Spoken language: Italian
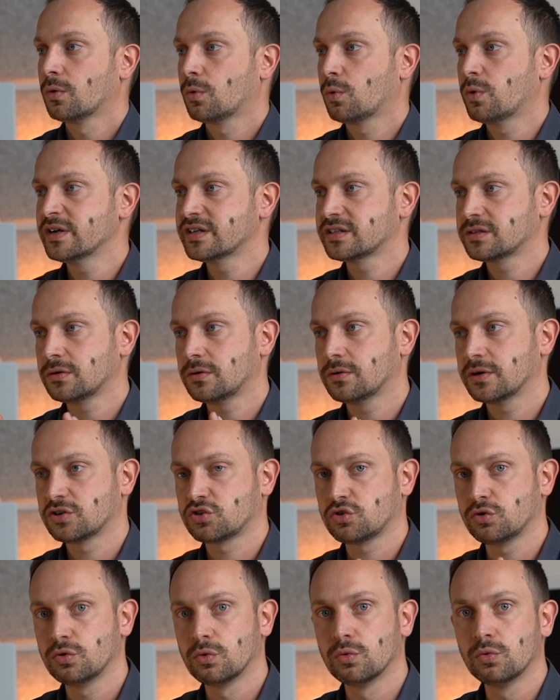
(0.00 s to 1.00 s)
questo è
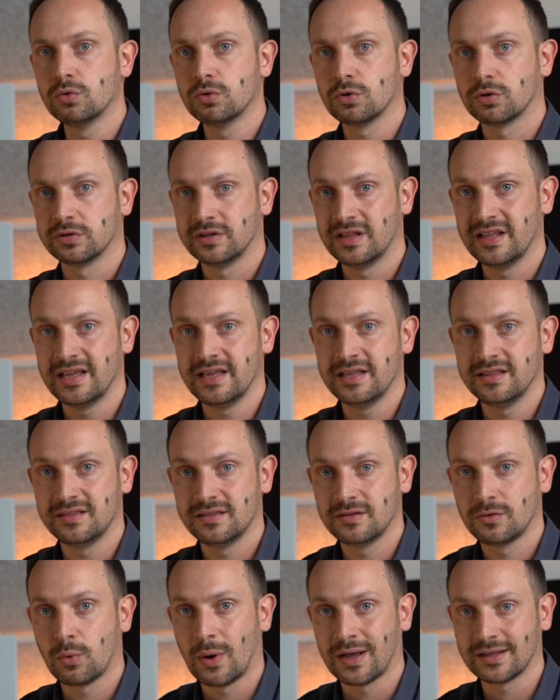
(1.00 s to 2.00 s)
solo uno dei
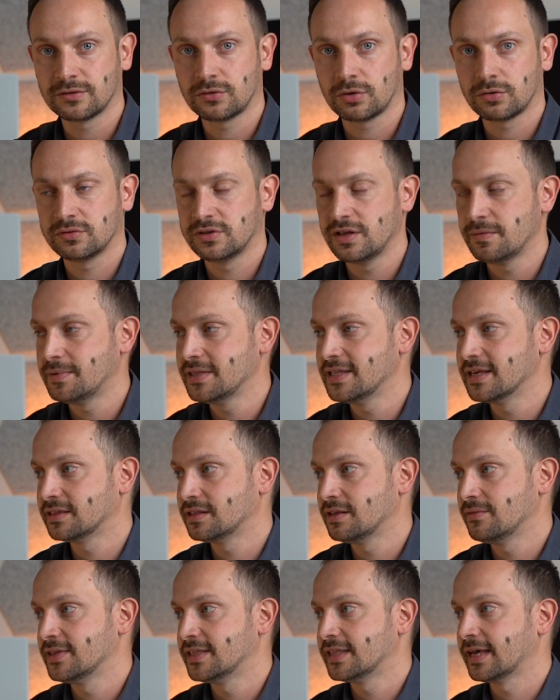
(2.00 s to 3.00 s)
quattro tipi di
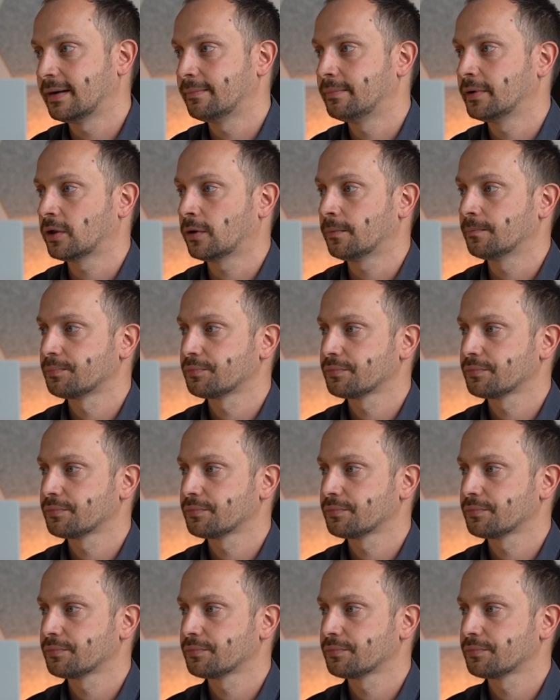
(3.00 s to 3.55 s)
attività però.